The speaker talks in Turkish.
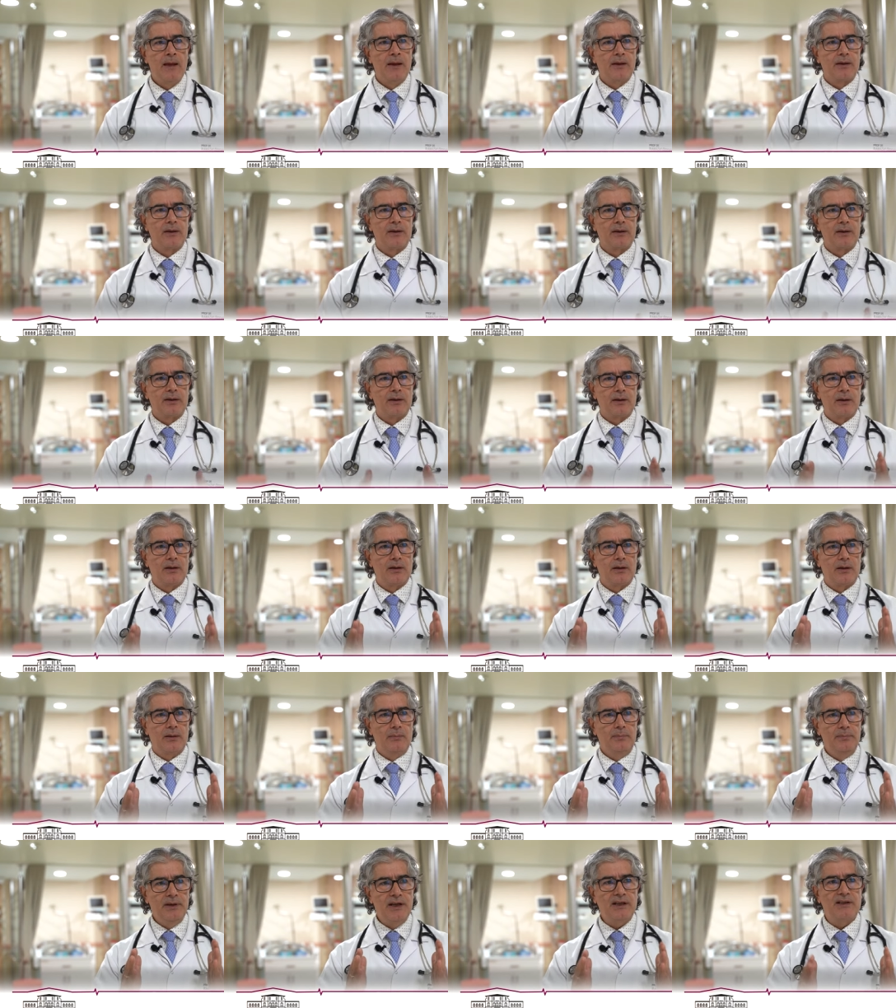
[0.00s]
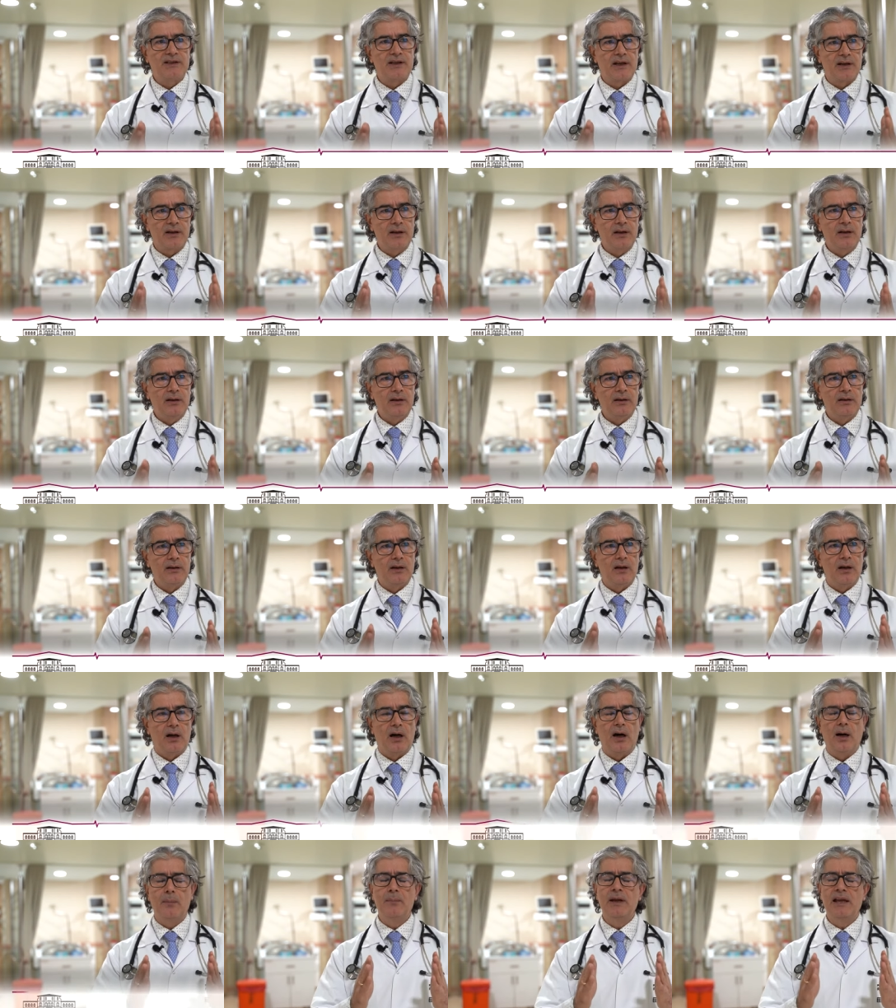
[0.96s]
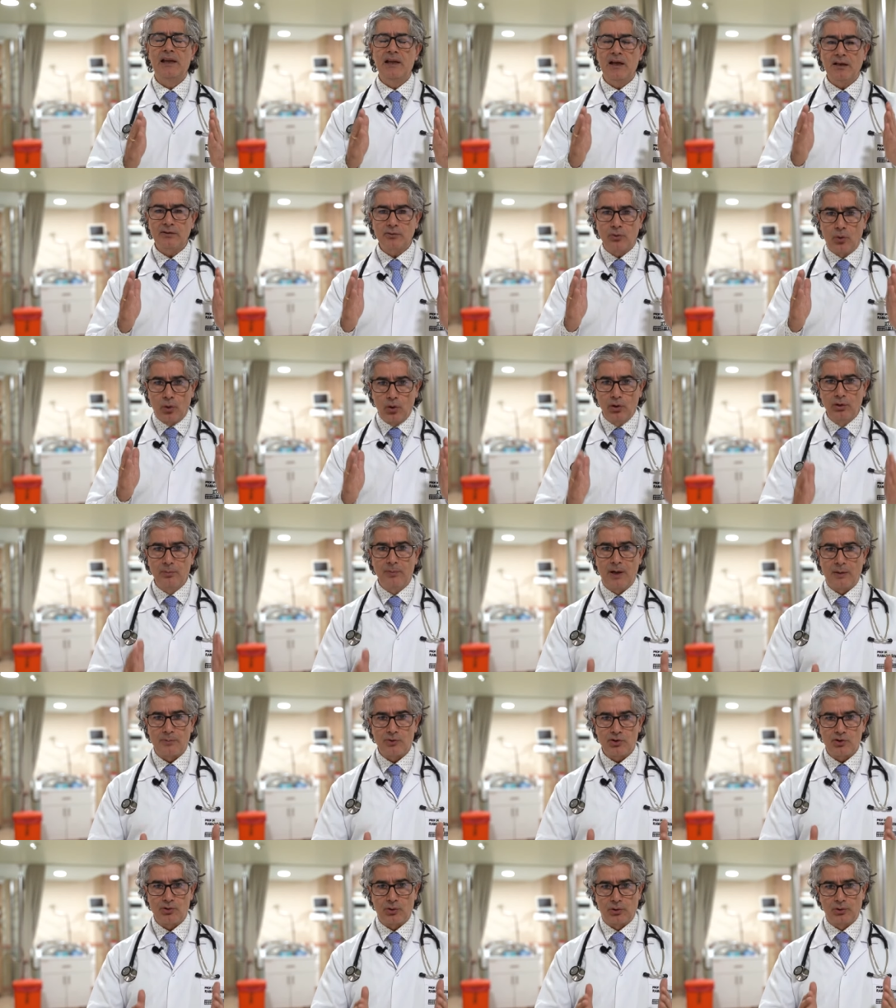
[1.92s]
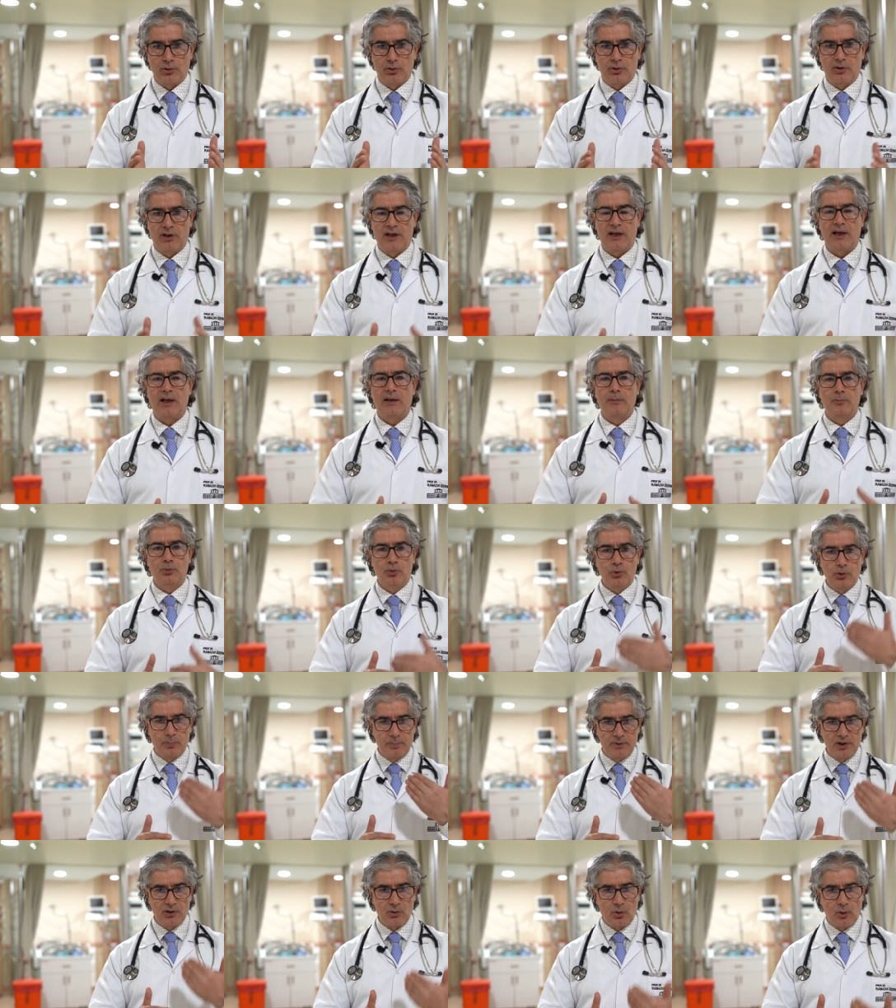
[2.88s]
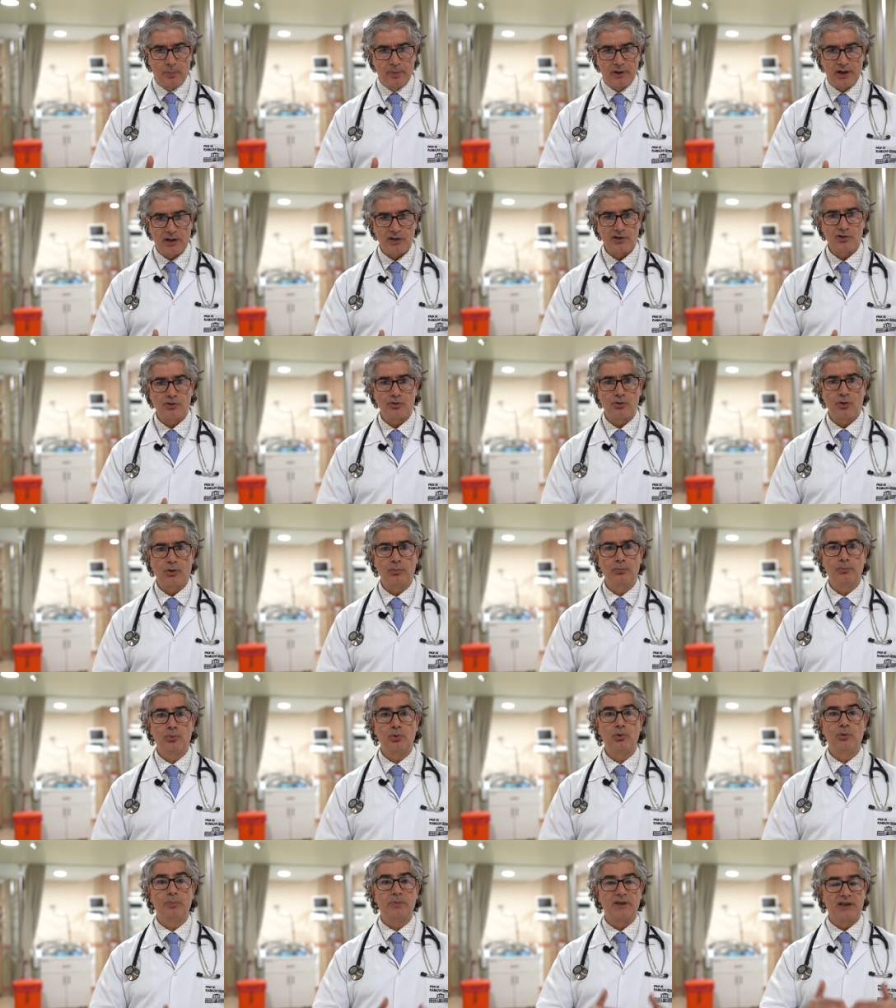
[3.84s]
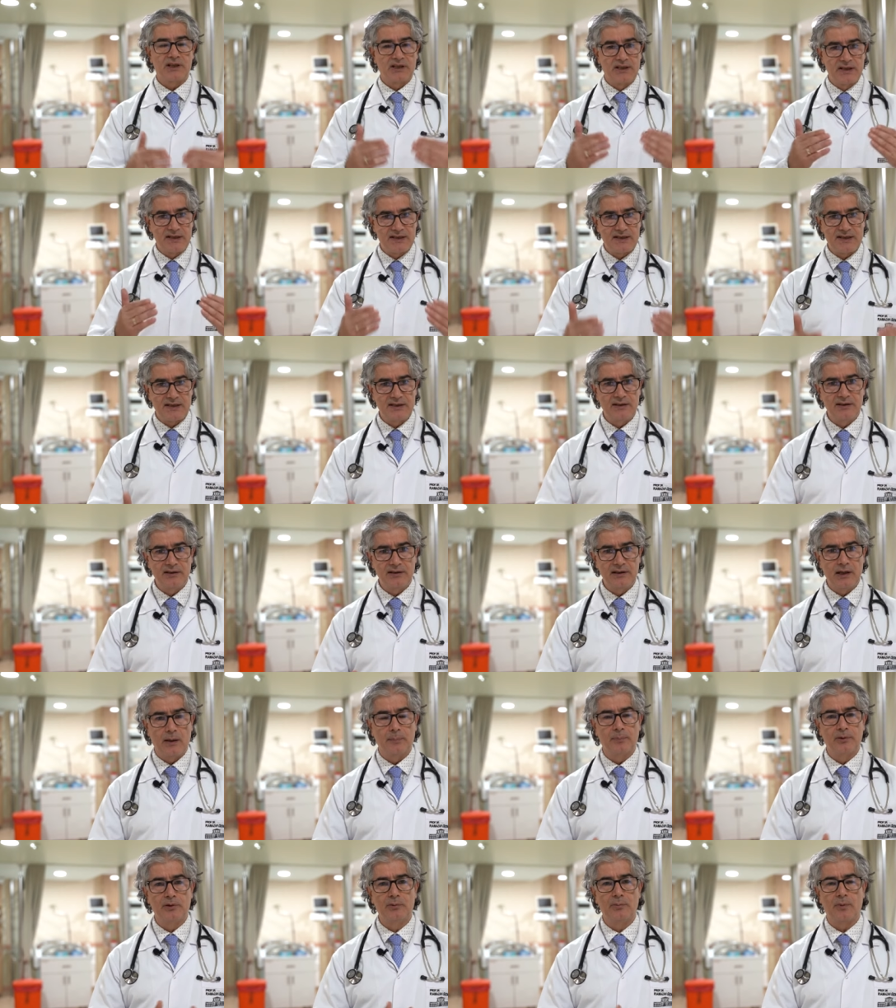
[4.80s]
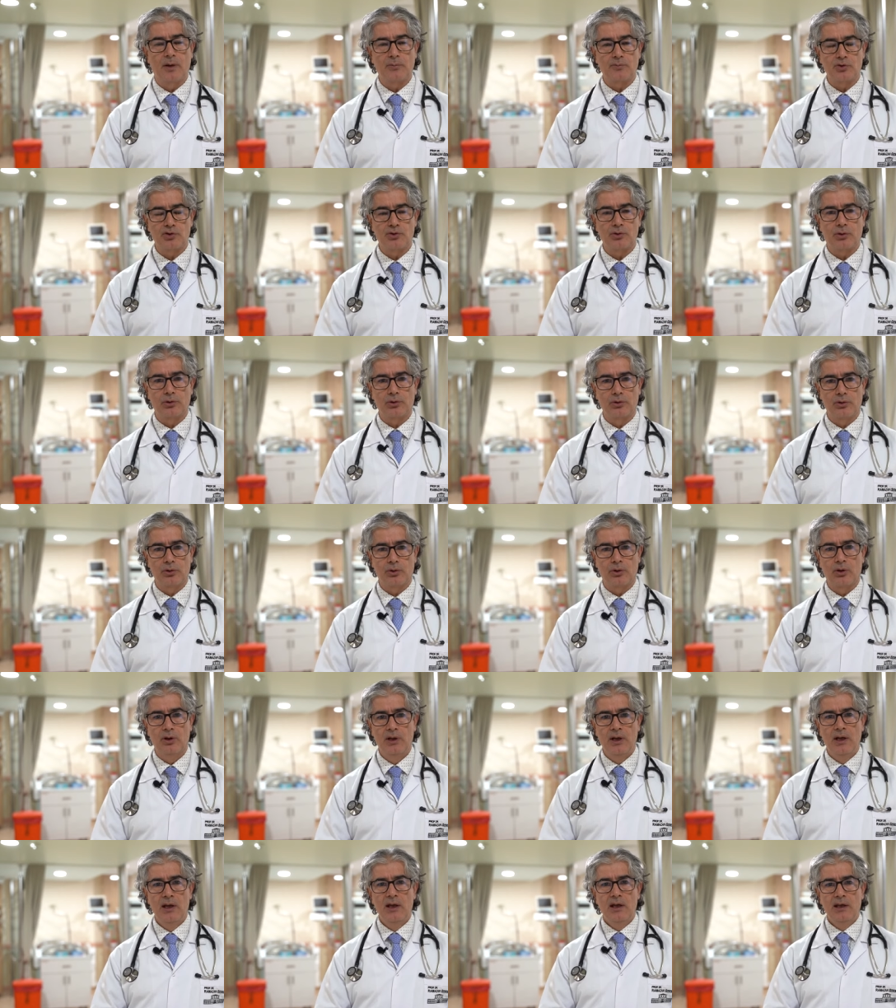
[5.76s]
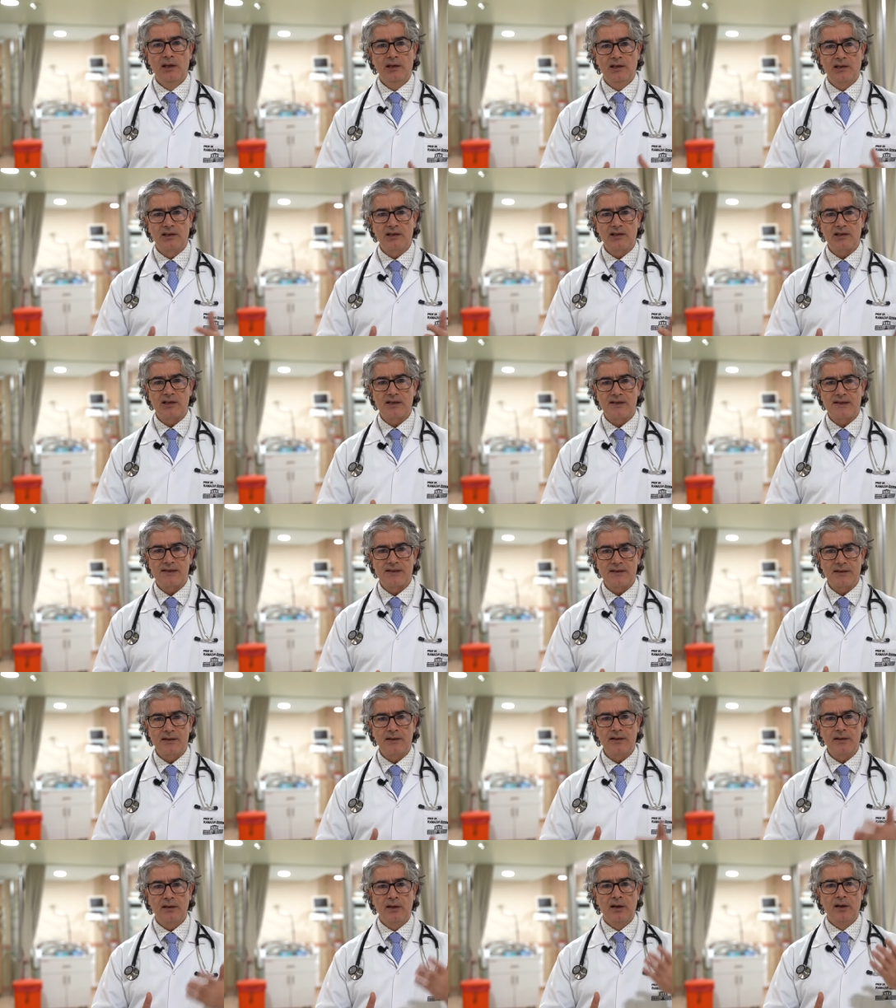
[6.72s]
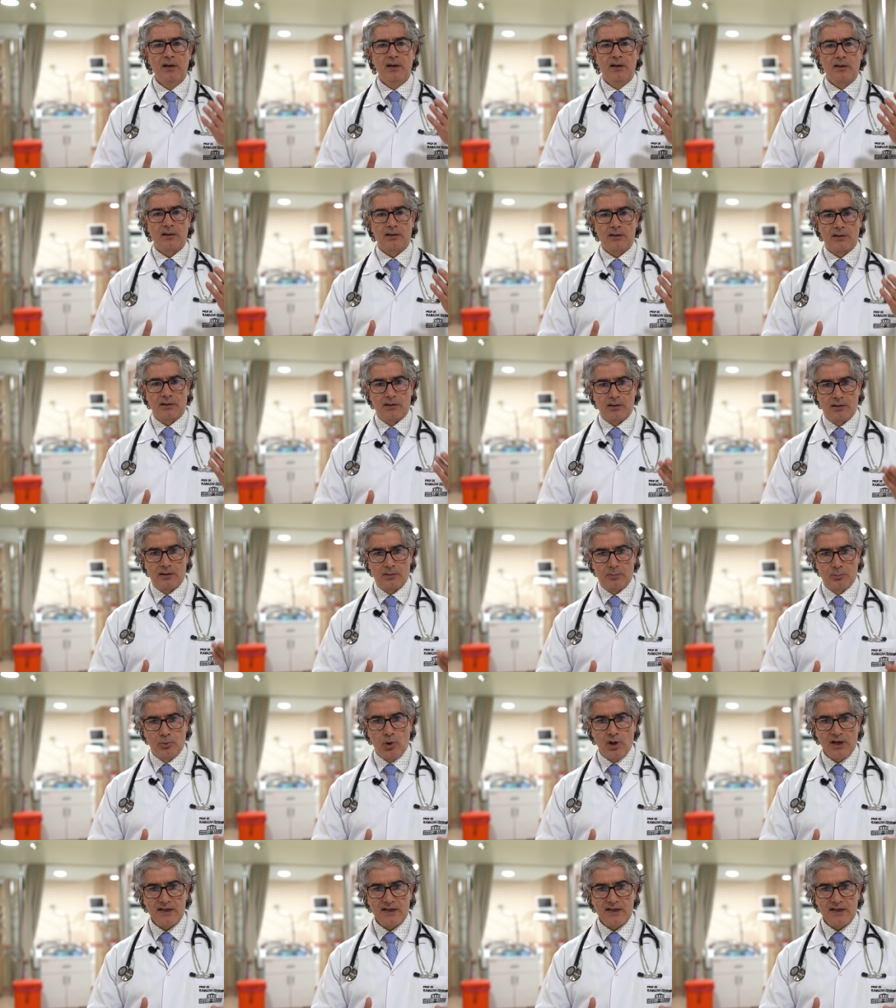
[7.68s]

E, bir kere ameliyat olmamış oluyor. Yani büyük bir operasyon, büyük bir kesi yapılmamış oluyor. İkincisi e, bu